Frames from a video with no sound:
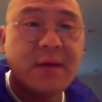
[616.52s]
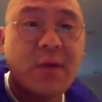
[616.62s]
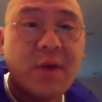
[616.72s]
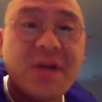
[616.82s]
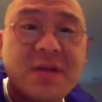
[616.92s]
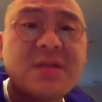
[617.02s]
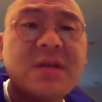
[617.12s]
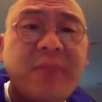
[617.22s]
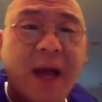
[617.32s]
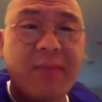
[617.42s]
或者叫资
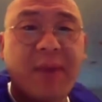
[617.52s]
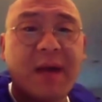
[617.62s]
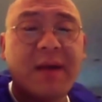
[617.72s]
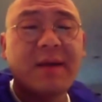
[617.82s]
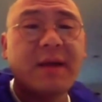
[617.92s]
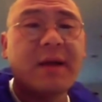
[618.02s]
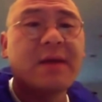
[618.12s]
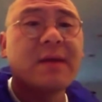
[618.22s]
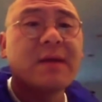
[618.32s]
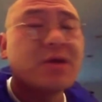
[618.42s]
金盘吧，啊，
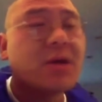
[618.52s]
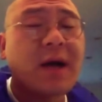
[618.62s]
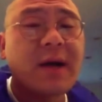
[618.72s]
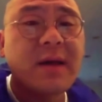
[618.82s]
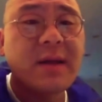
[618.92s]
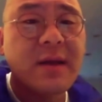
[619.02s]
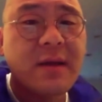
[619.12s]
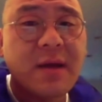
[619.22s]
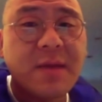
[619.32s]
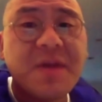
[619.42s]
这个行业
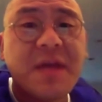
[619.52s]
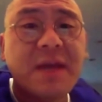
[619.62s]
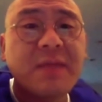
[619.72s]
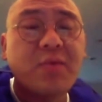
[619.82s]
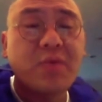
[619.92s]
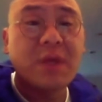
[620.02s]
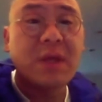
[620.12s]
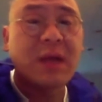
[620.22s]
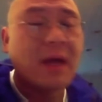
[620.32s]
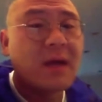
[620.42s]
呢，给他们简单普及
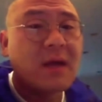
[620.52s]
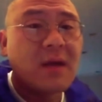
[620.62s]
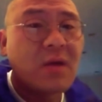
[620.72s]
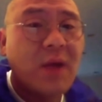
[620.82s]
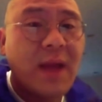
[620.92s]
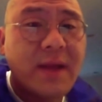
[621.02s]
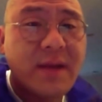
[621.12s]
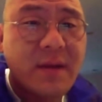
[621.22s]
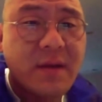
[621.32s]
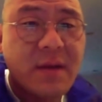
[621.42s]
一下，原来这
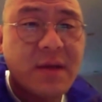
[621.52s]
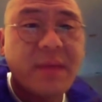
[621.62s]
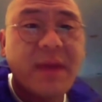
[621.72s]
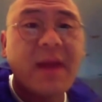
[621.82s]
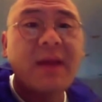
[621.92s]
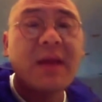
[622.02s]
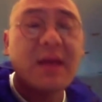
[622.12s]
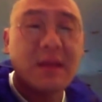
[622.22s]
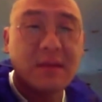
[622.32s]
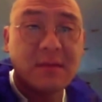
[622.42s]
些人呢是卖安
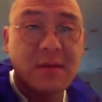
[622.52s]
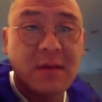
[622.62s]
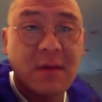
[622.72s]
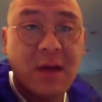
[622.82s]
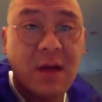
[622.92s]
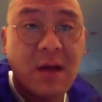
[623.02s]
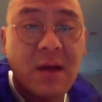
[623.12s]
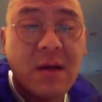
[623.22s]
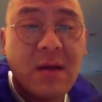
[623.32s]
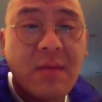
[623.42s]
利的，啊，
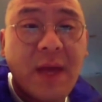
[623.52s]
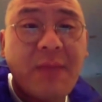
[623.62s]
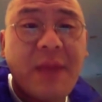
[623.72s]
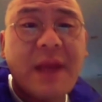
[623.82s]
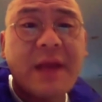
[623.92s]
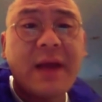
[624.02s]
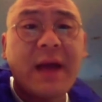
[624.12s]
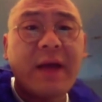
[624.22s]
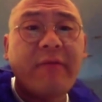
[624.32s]
卖玫琳凯